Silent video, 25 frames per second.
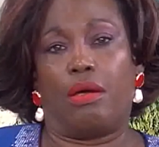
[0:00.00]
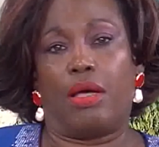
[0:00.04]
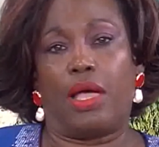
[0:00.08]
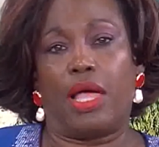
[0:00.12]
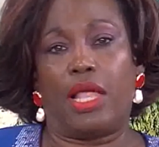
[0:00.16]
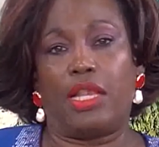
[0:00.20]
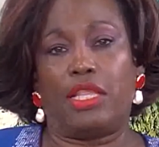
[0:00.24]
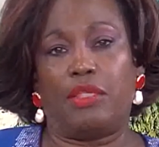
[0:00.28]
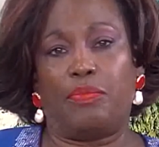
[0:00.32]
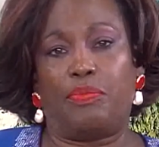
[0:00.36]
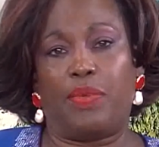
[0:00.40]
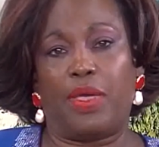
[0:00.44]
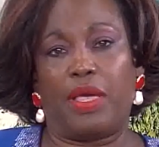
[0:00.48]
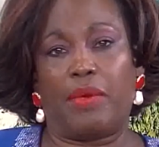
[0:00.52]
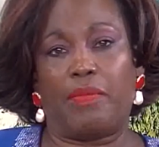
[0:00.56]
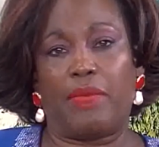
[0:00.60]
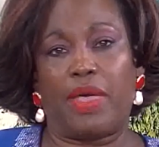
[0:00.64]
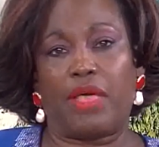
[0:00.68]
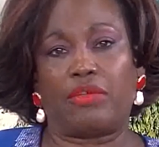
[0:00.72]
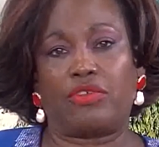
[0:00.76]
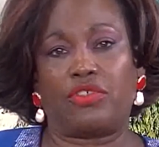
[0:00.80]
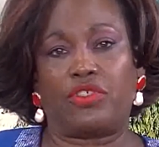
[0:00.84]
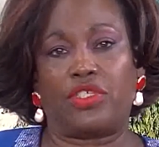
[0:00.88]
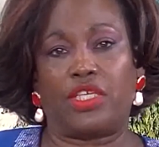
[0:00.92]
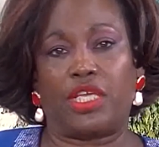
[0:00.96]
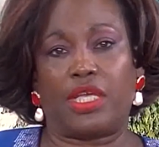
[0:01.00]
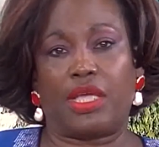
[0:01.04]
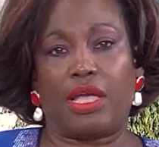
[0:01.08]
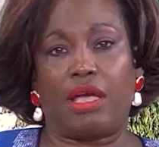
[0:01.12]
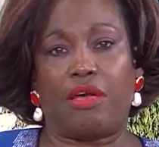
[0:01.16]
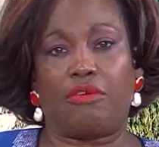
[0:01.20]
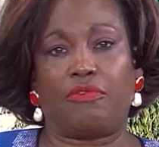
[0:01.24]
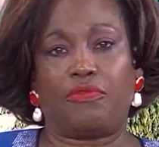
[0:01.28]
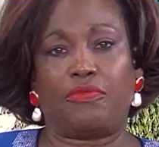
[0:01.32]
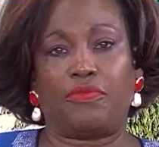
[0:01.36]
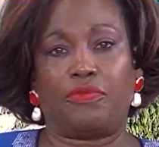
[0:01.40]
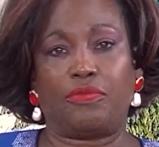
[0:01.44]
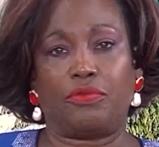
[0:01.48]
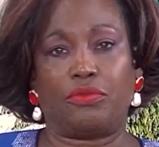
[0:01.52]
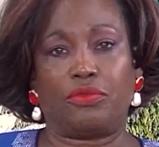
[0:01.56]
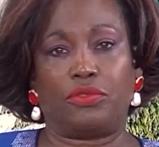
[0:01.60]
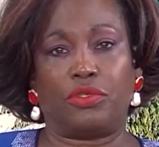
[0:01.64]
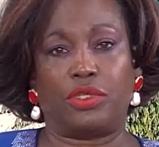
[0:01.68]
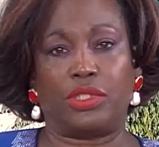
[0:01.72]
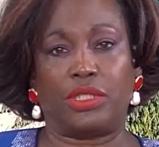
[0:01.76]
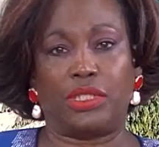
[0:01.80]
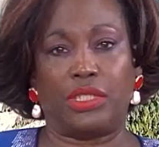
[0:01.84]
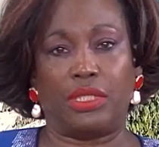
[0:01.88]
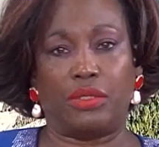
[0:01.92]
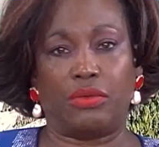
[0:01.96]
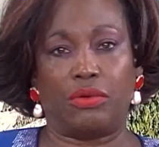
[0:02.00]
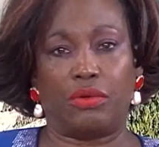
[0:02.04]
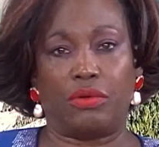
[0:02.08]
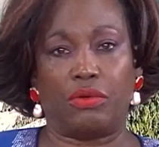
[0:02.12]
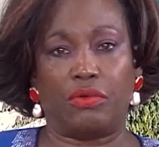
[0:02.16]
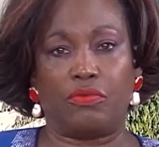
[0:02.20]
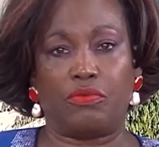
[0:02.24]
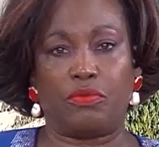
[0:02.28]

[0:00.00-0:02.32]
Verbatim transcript: à l'hypermarché Carrefour de Dillon.